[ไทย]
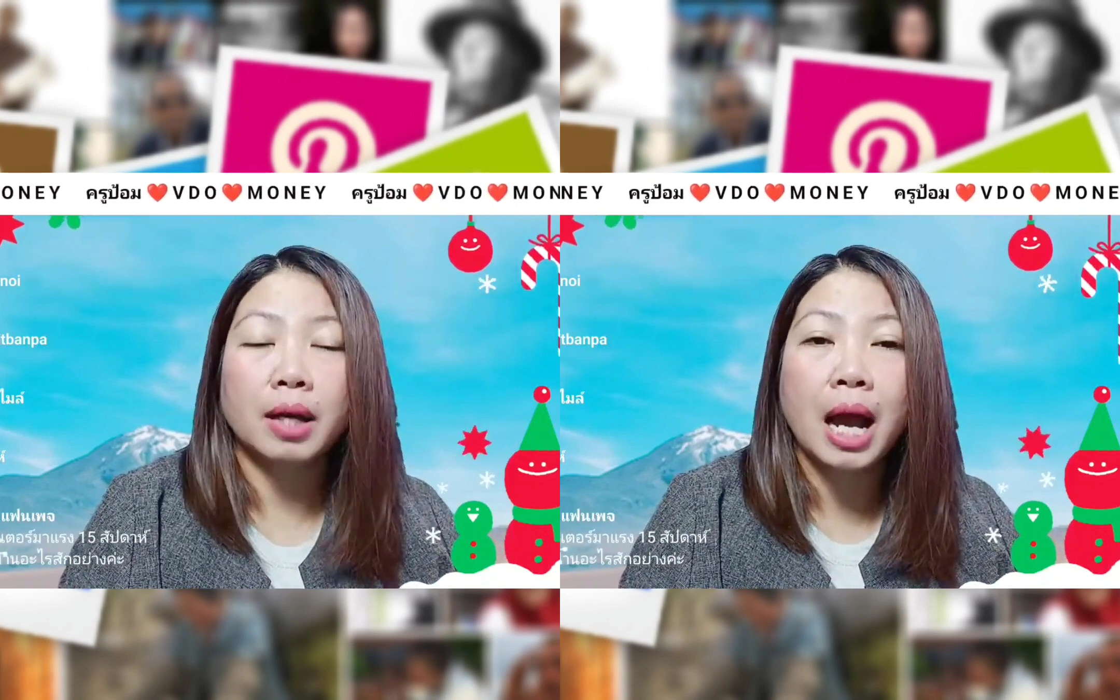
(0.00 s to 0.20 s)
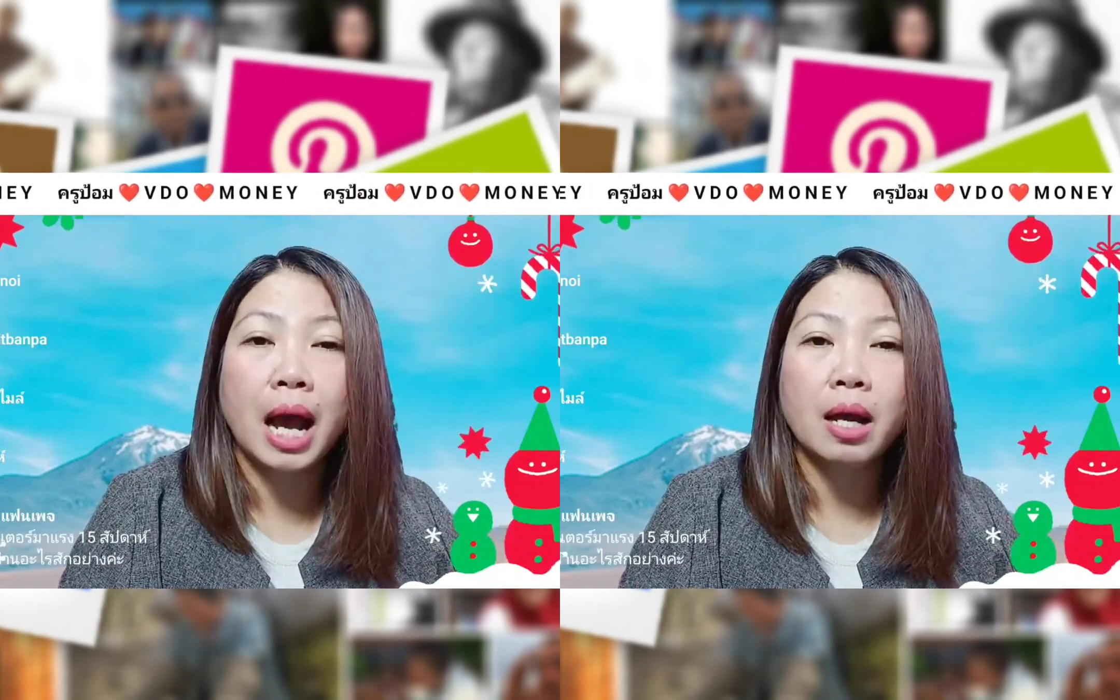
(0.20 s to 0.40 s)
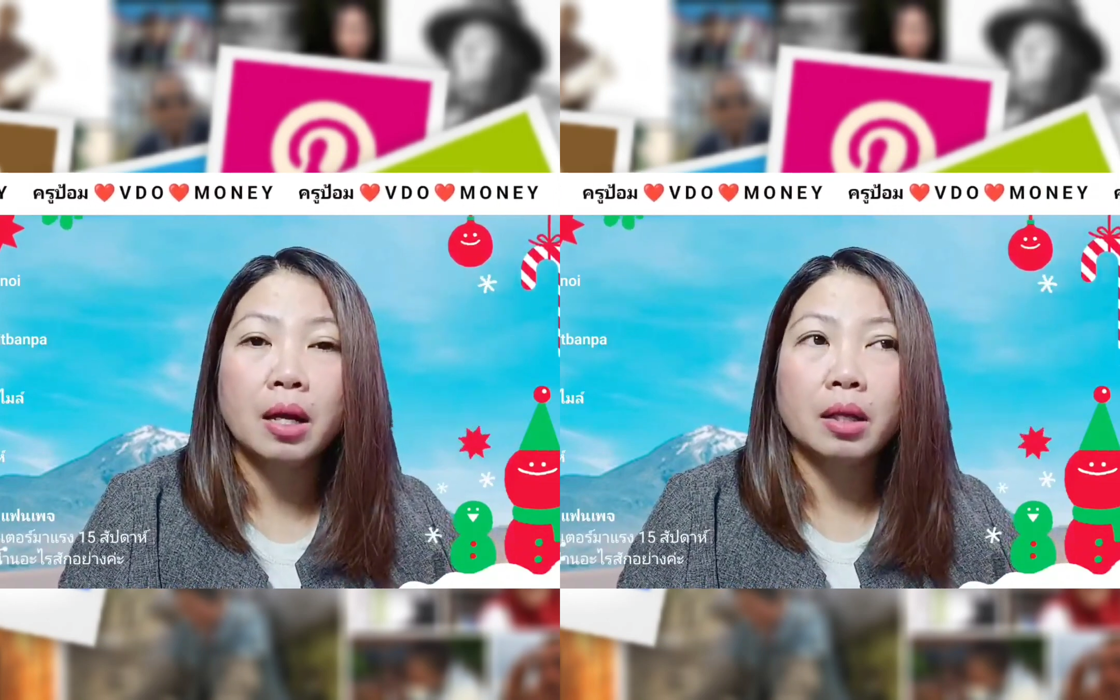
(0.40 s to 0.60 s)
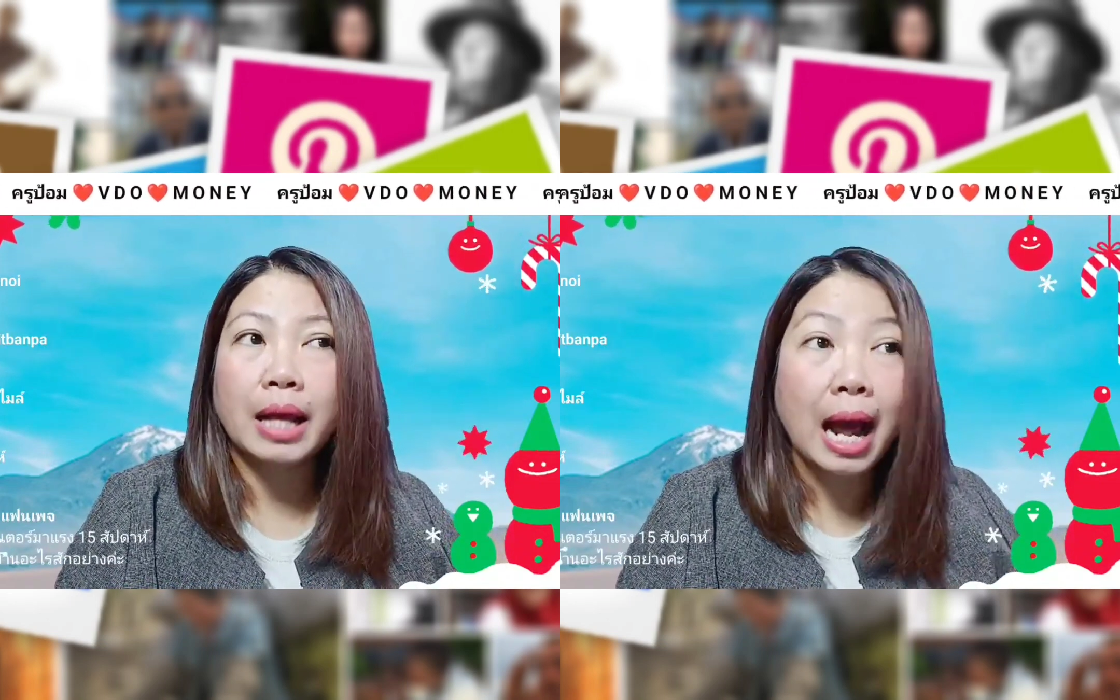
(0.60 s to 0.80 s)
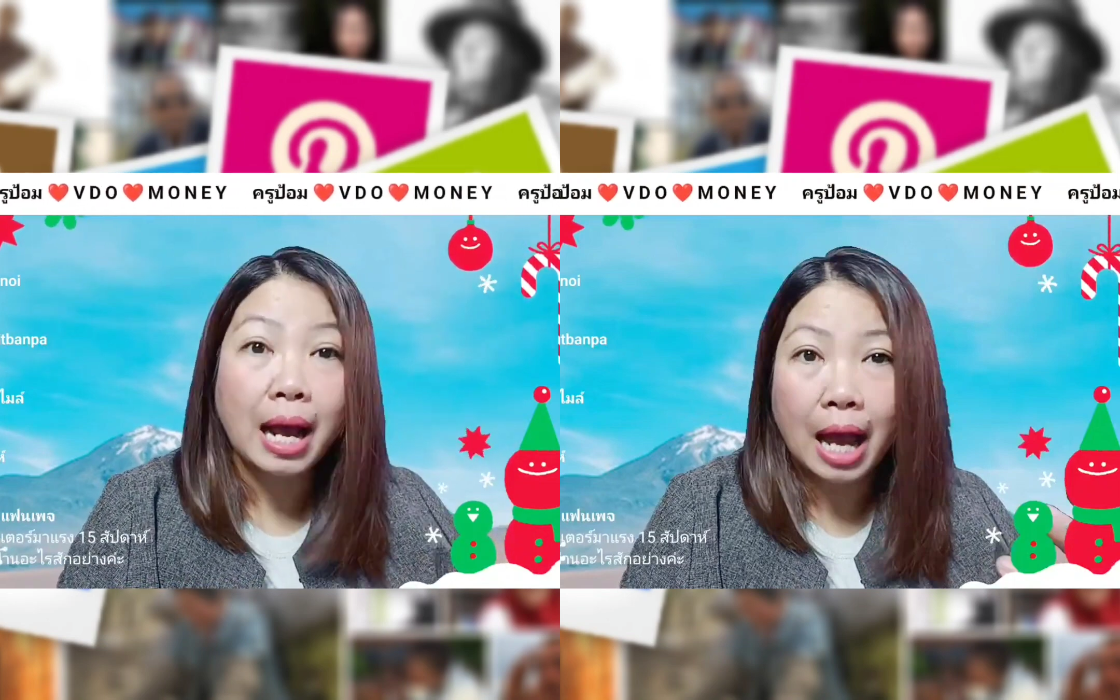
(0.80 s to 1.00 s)
นะคะ
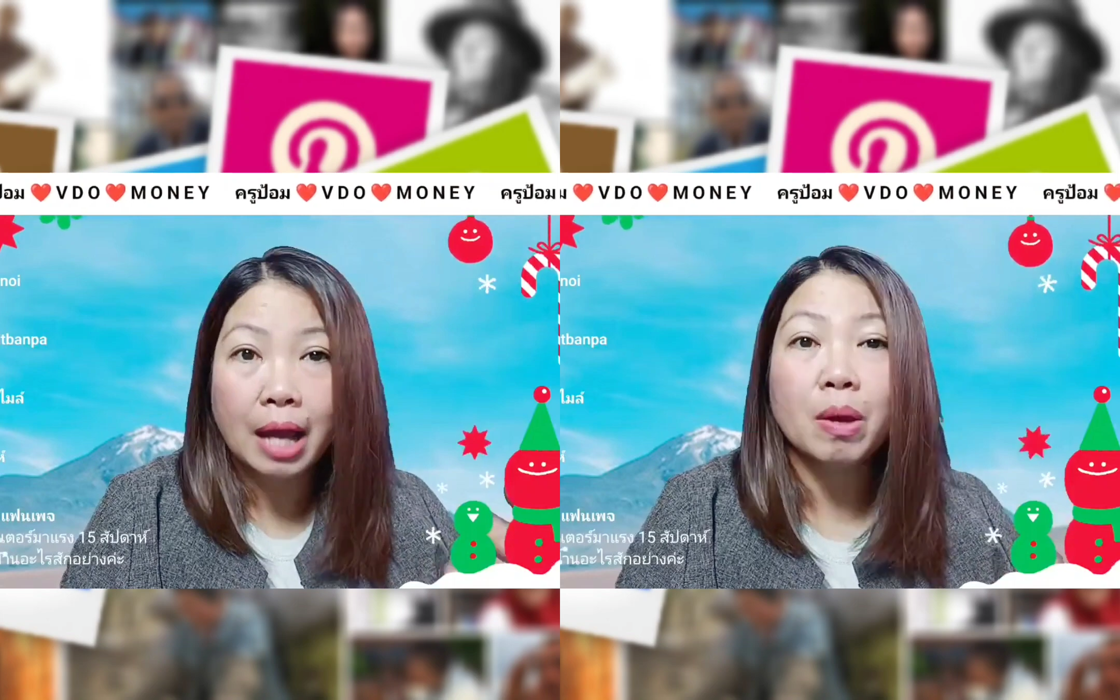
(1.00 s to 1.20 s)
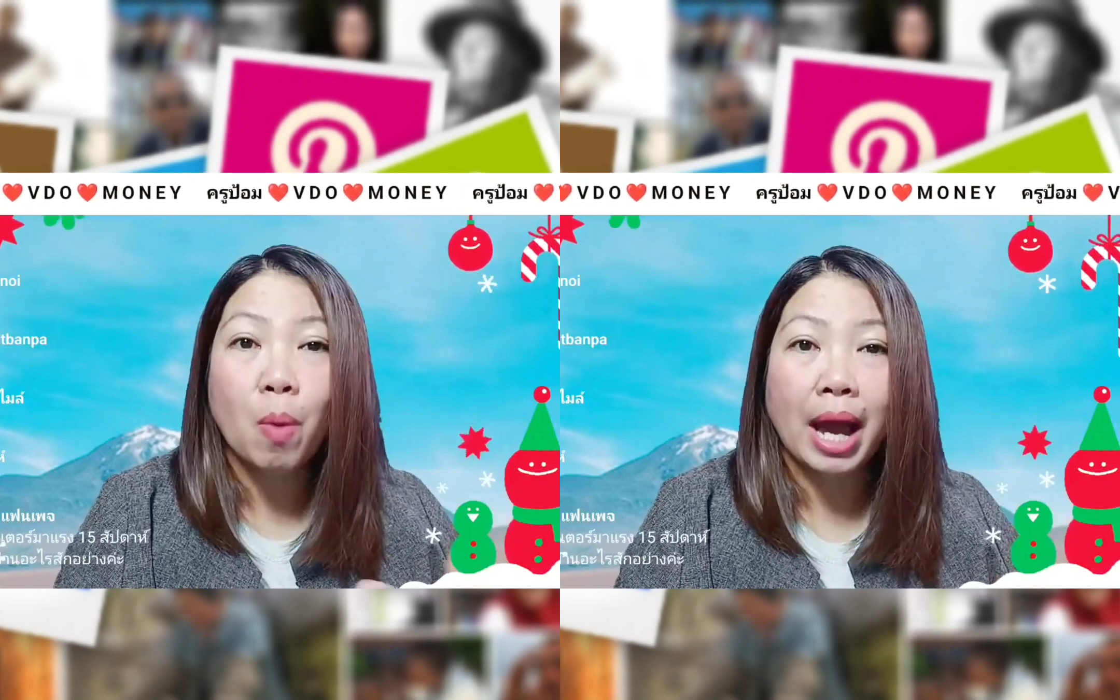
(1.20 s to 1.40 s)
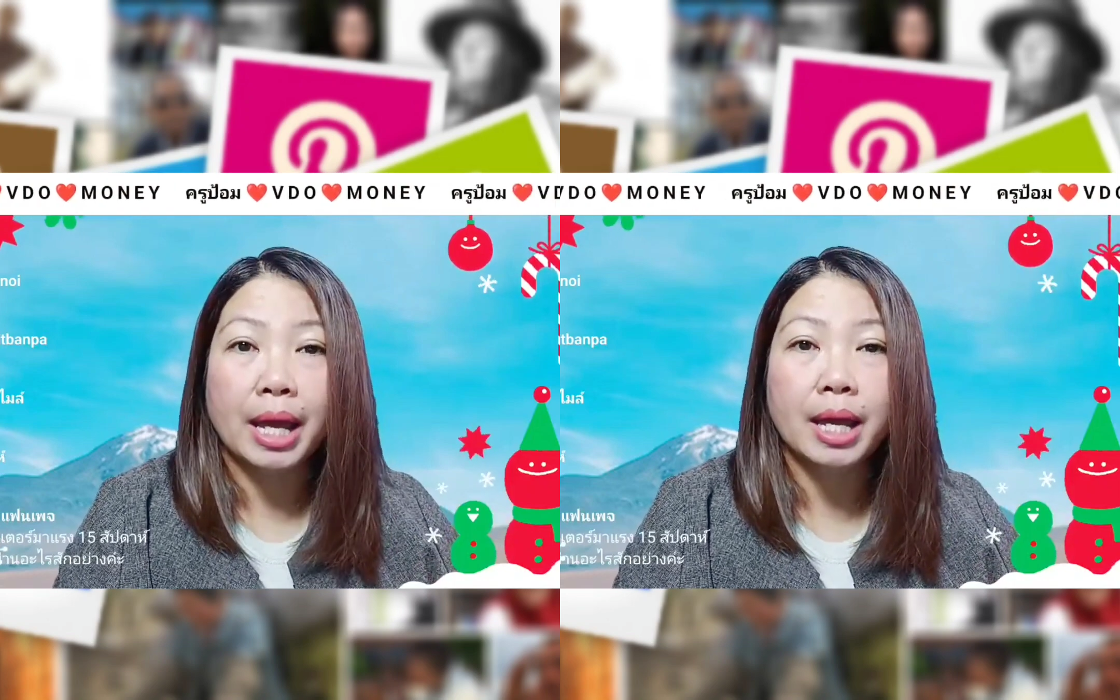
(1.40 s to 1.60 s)
แต่ถ้าใครไม่ไหว